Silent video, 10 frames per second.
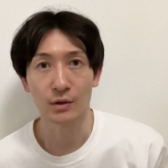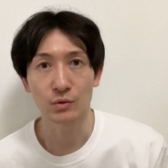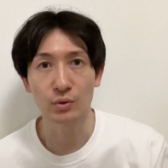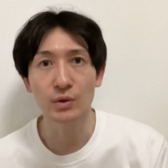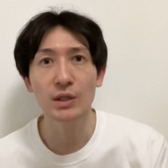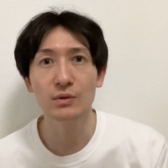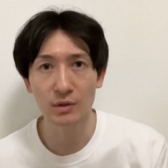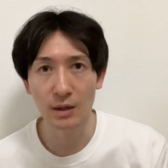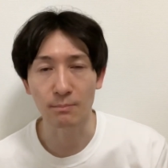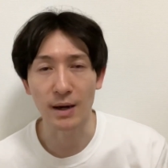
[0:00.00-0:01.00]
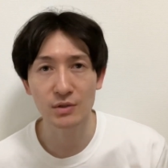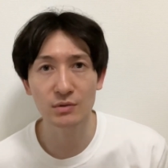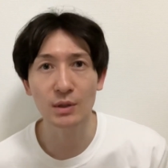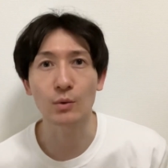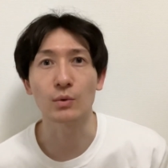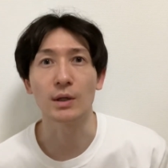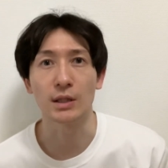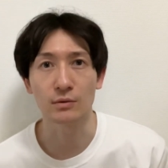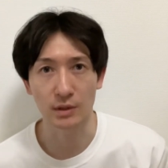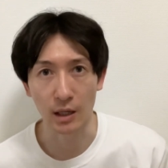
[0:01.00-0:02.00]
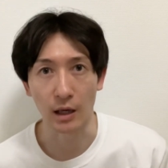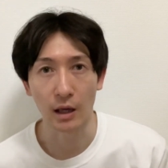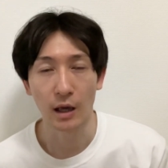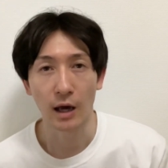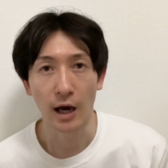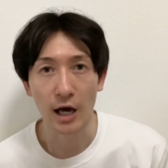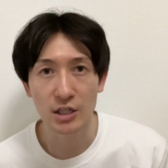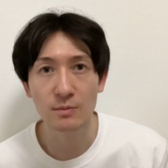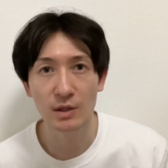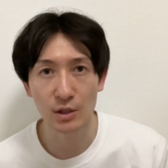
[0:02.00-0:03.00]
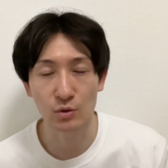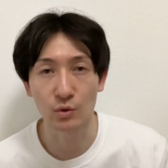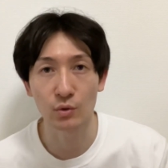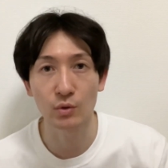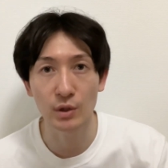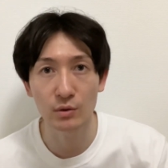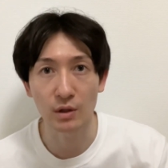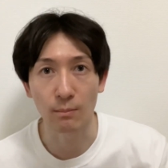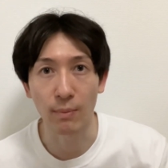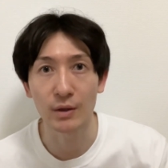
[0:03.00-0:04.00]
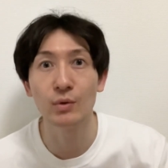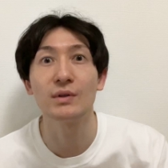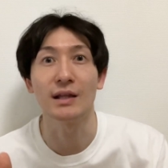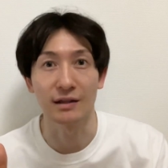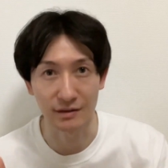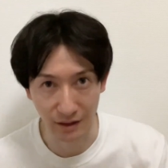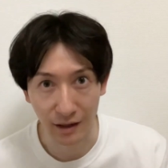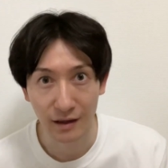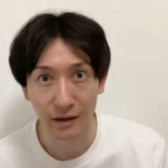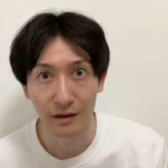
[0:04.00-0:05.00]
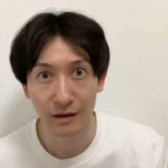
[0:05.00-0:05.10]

ツイートでバズったことがなくて、初めてそのツイートでバズったんだって。